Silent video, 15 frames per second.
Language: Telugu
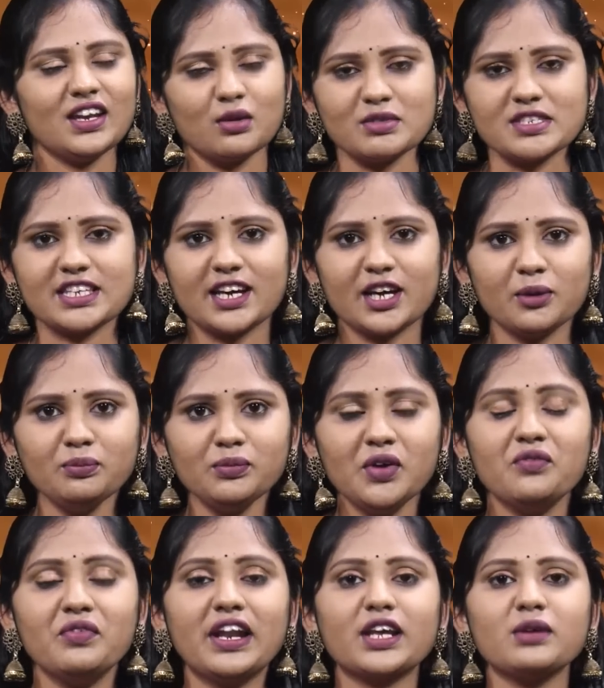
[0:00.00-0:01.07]
నమస్కారం
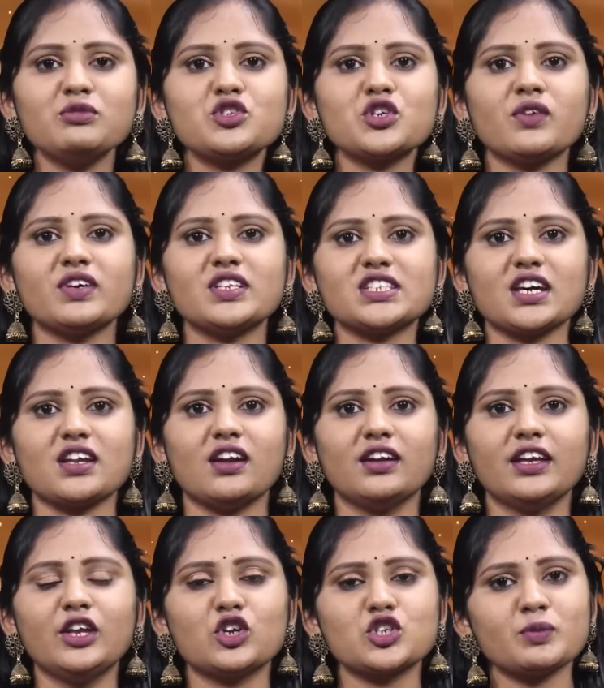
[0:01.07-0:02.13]
వెల్కమ్ టు అవర్ ఛానల్
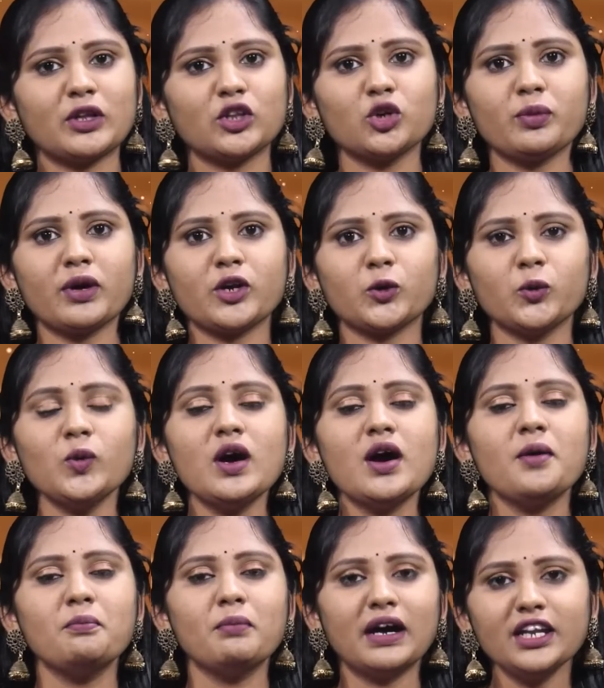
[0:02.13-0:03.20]
ఈరోజు మనతో పాటు
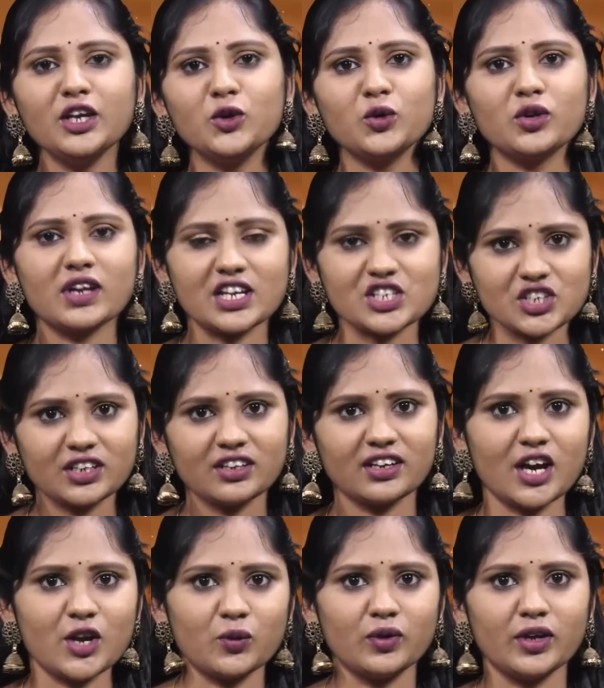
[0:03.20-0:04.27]
మనీ గురు రాజశేఖర్
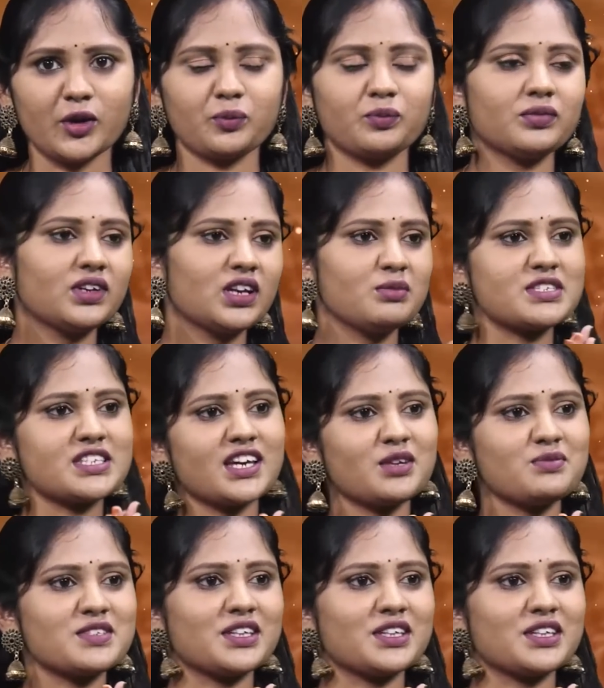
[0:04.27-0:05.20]
గారు ఉన్నారు నమస్కారం